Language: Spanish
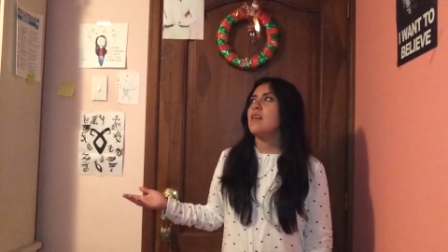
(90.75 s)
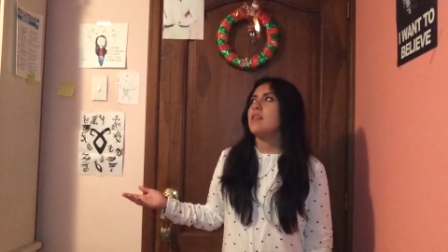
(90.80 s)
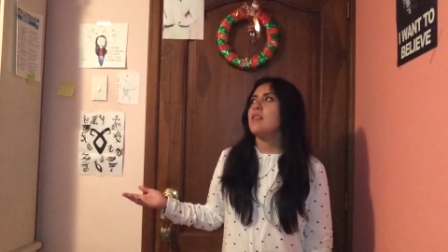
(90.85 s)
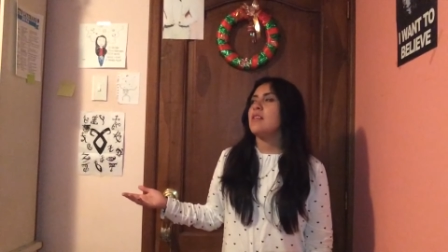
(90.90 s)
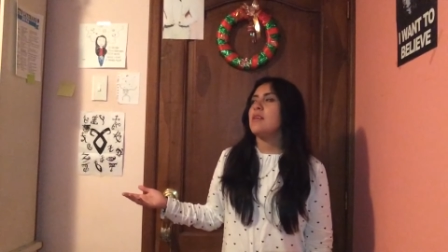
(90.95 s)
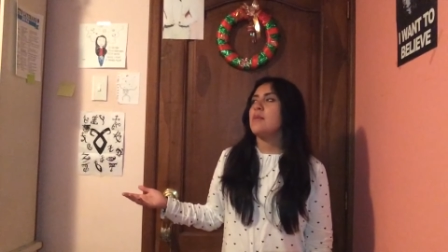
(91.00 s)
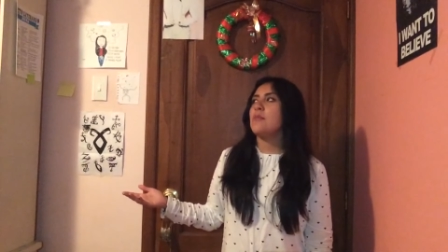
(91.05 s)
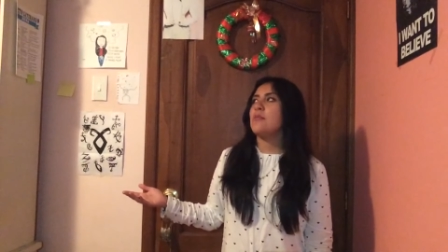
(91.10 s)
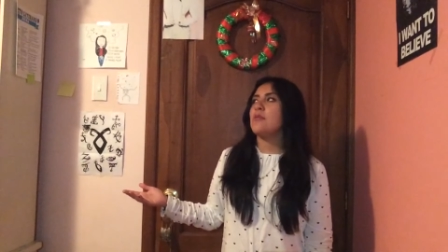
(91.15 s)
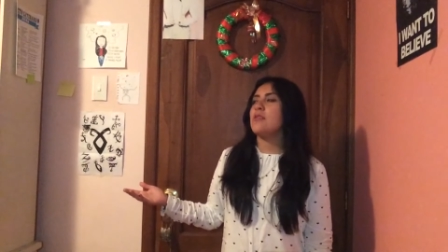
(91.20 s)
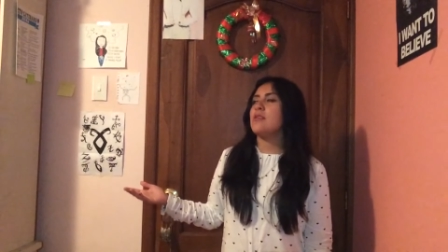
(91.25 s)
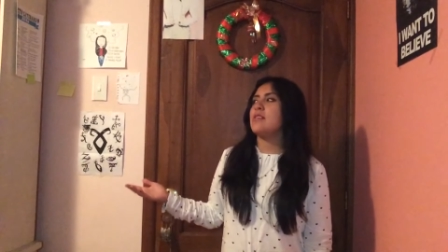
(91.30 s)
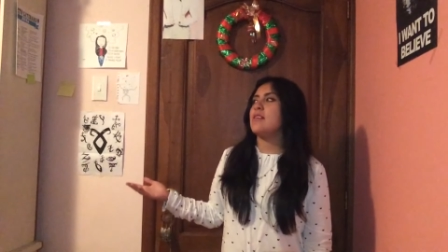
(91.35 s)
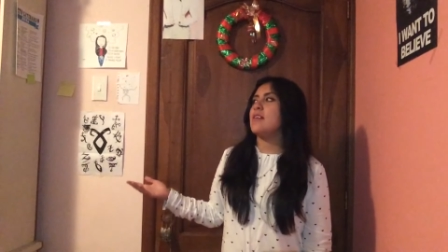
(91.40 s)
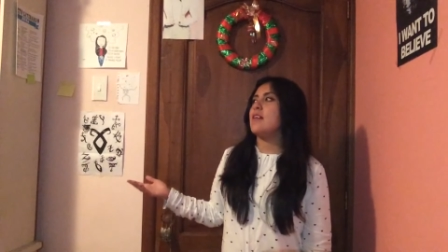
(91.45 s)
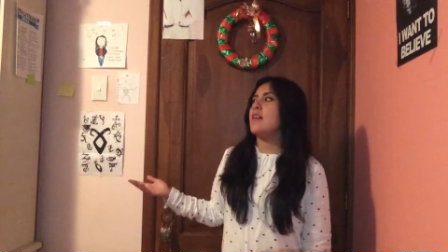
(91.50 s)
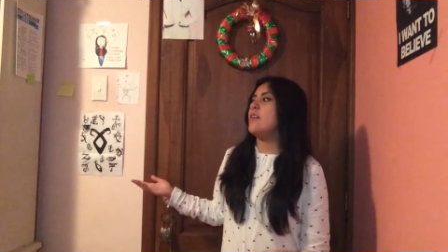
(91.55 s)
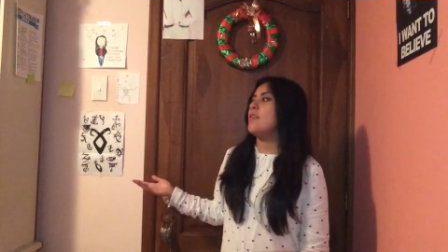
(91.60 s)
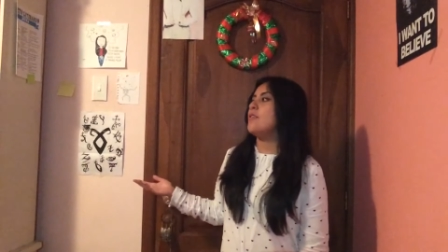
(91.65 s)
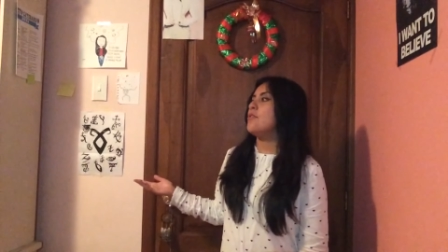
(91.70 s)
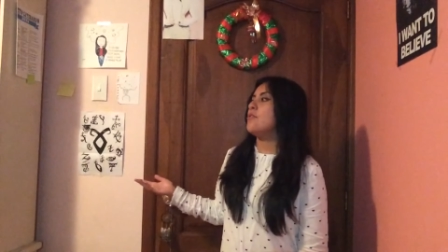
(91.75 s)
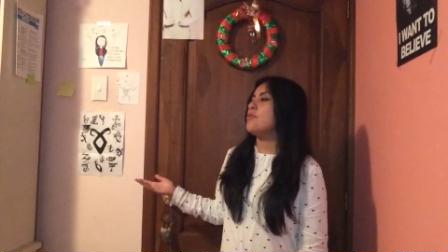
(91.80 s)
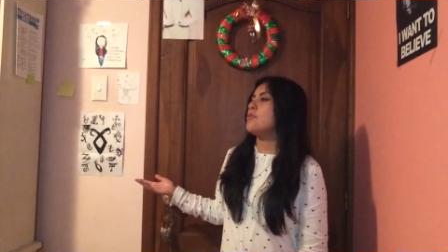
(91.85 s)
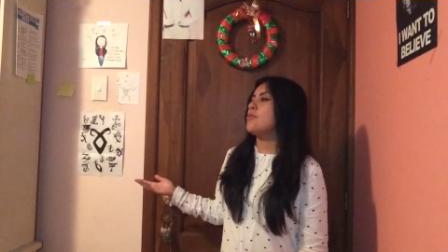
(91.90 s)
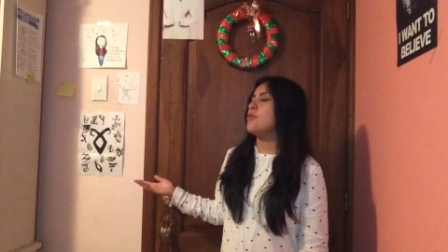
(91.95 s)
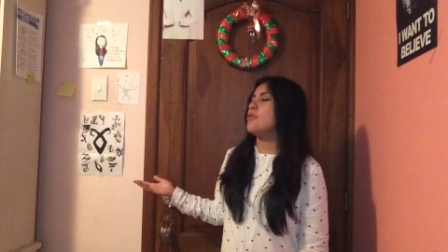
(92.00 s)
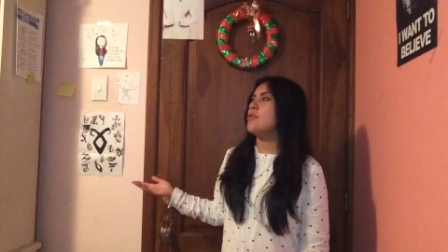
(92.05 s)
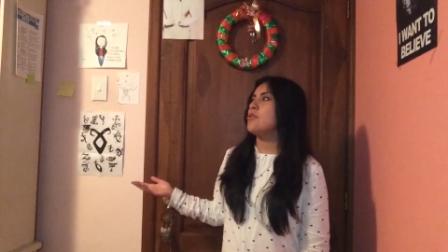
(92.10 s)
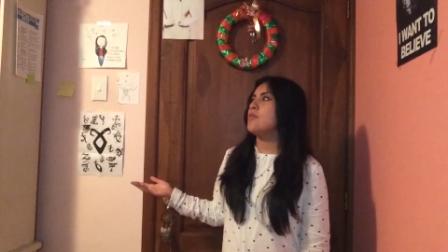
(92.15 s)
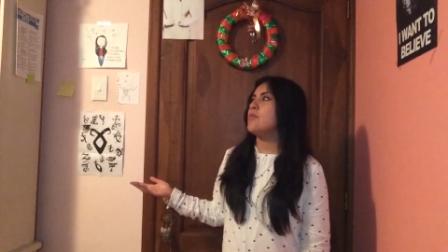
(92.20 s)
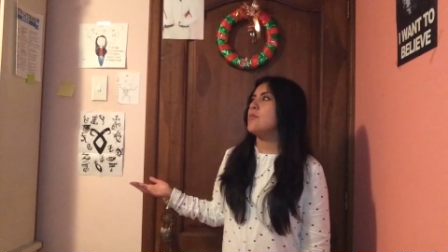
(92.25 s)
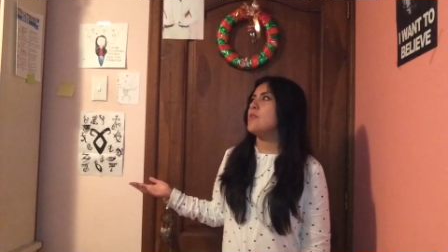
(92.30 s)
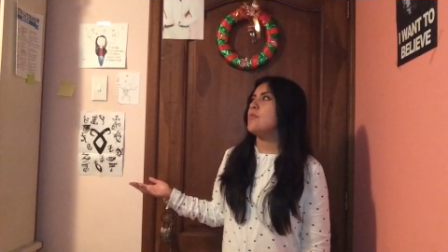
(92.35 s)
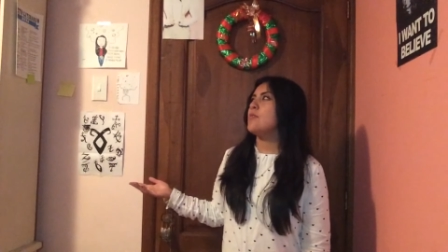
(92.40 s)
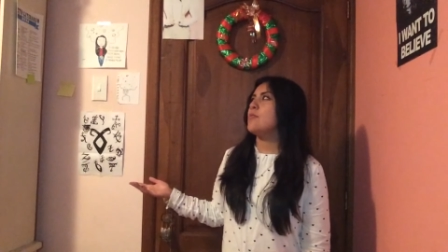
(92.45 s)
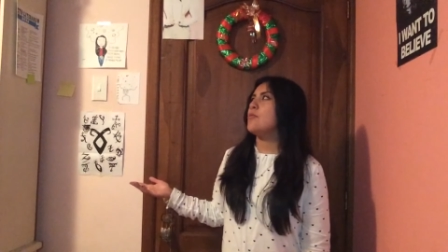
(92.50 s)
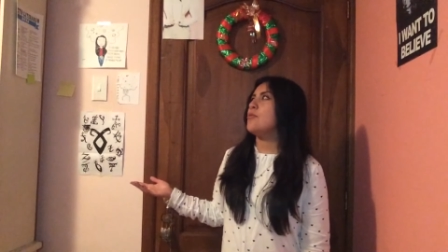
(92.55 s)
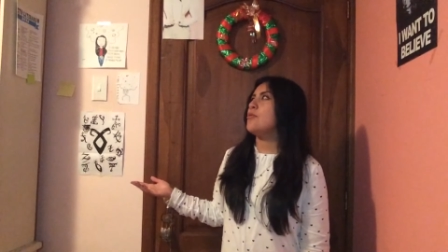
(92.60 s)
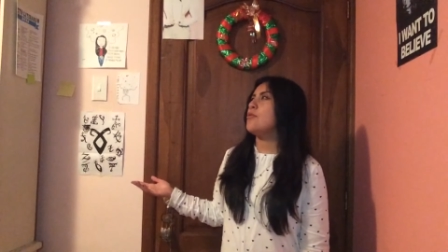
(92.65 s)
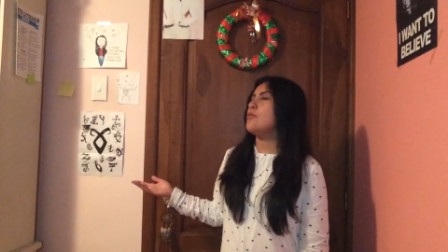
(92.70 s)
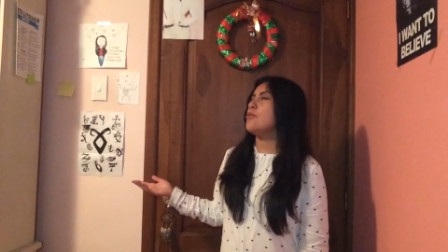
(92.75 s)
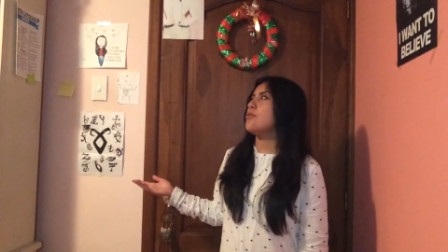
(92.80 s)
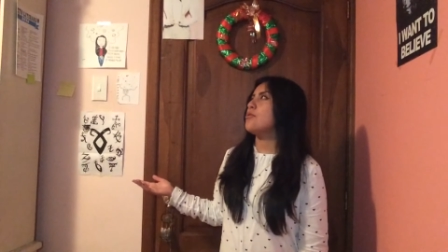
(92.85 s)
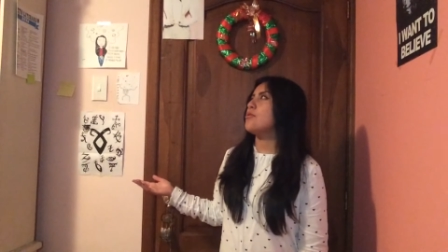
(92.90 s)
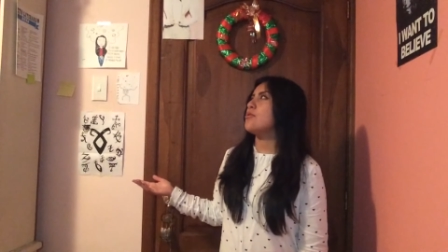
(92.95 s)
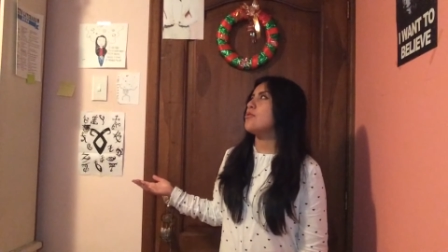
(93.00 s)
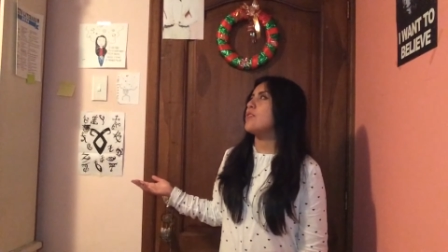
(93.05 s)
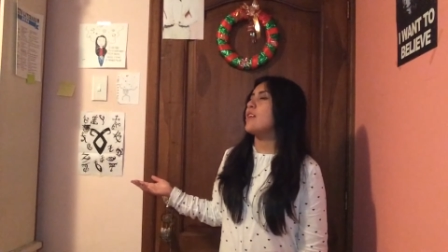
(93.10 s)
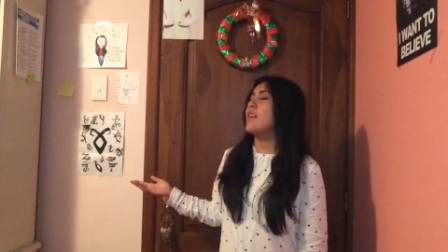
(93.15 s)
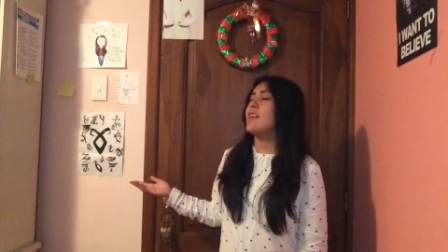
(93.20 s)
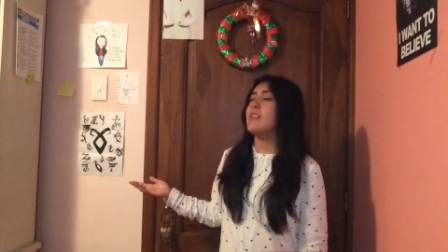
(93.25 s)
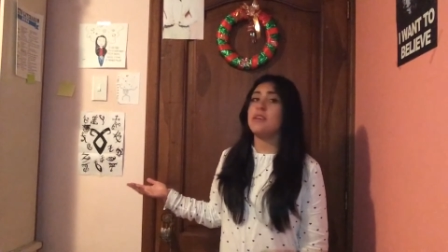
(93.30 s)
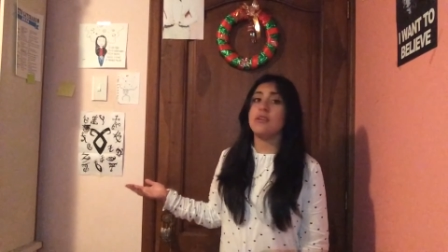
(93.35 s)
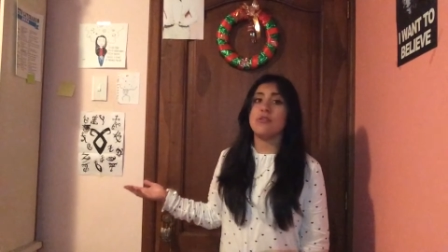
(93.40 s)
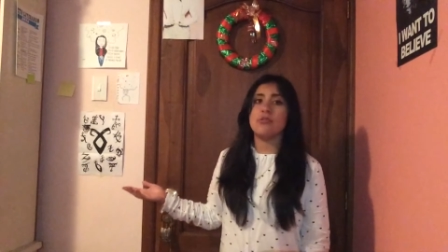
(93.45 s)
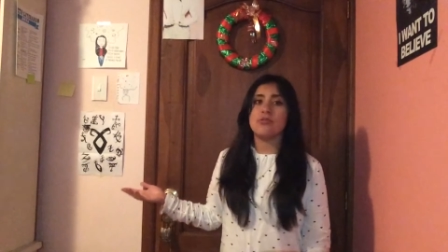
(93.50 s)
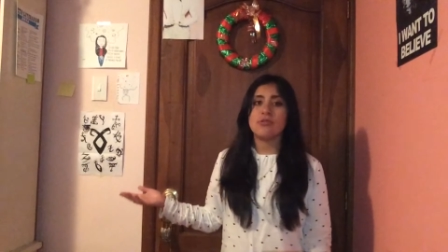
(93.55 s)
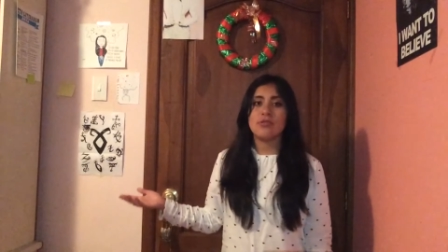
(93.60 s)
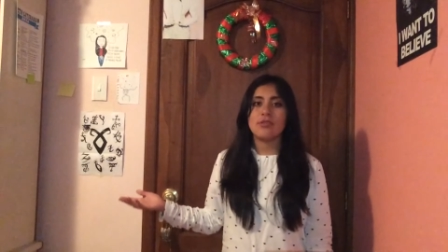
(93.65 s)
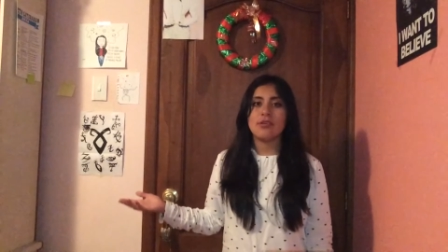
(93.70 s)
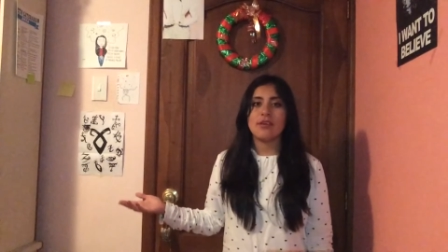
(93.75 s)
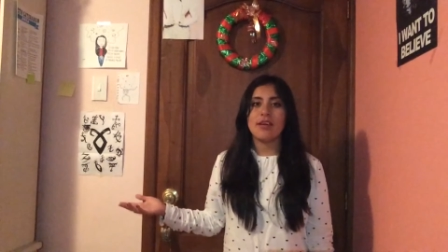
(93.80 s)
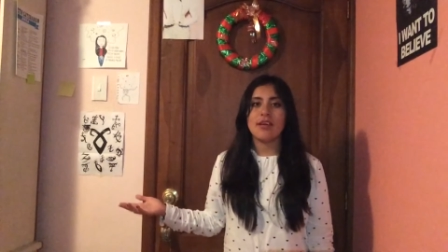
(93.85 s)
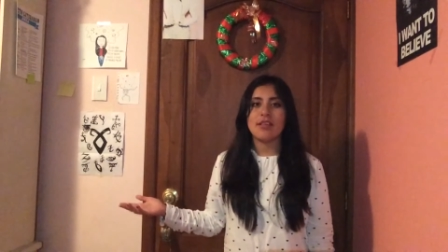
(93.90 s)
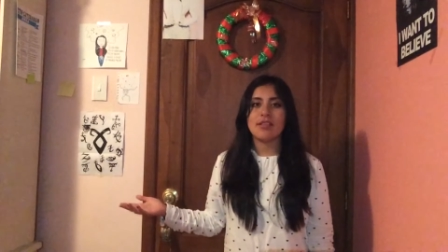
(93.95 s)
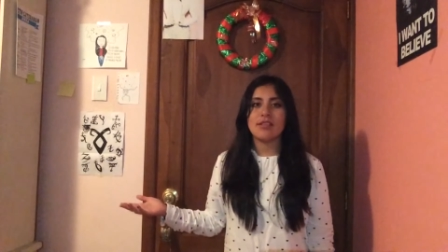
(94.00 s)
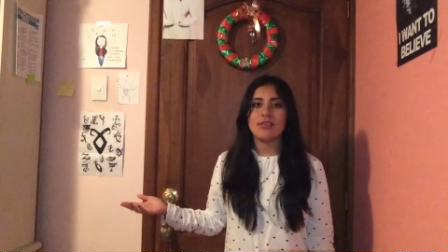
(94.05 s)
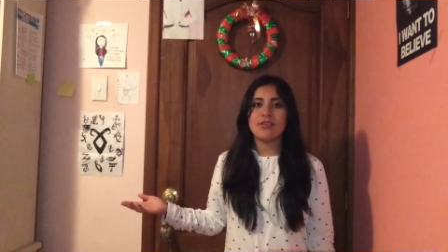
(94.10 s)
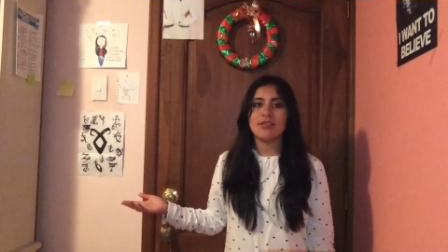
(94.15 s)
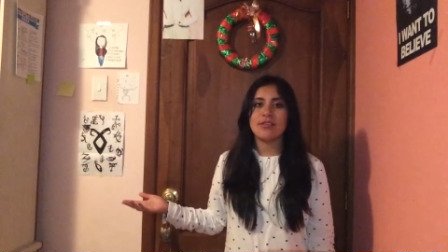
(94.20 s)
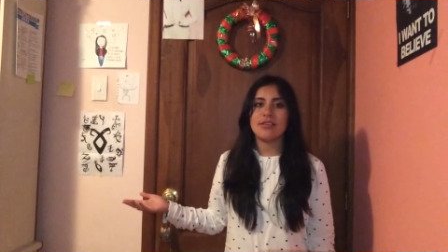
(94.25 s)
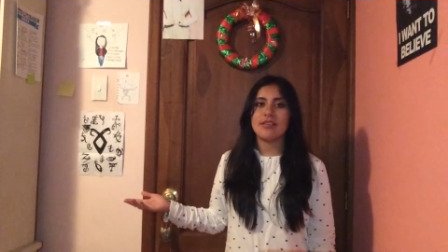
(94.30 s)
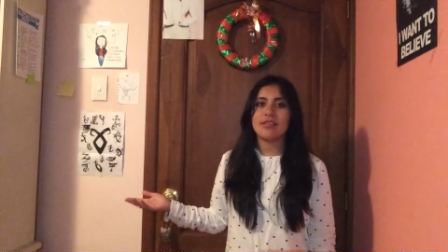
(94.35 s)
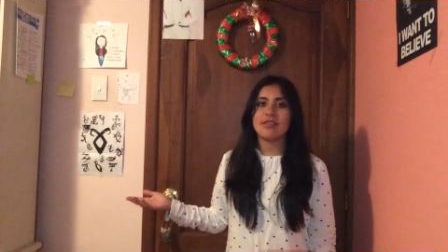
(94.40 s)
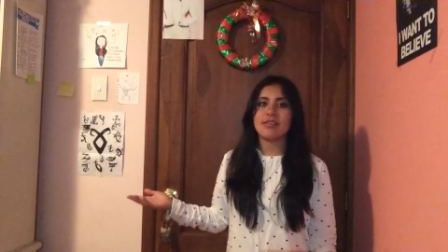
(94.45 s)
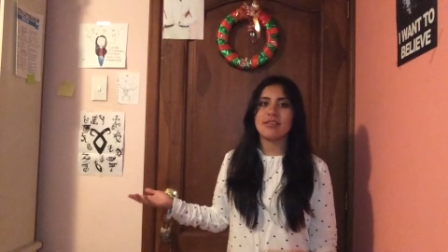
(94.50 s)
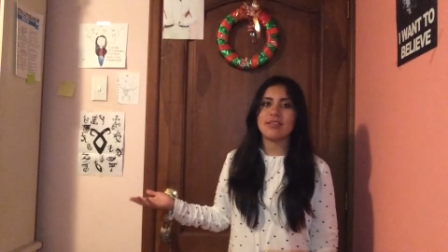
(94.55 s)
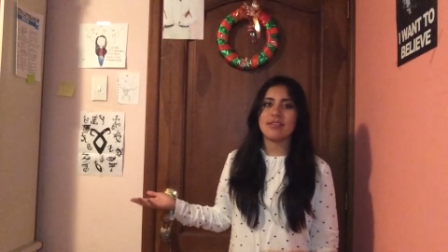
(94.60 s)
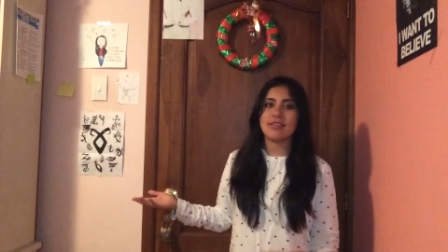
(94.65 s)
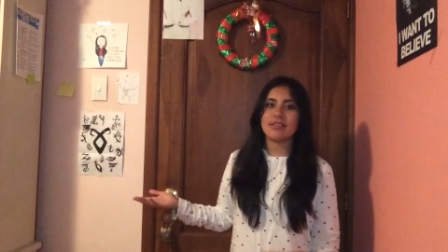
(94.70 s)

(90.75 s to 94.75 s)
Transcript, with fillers: tipos literarios o los mismos géneros. Entonces,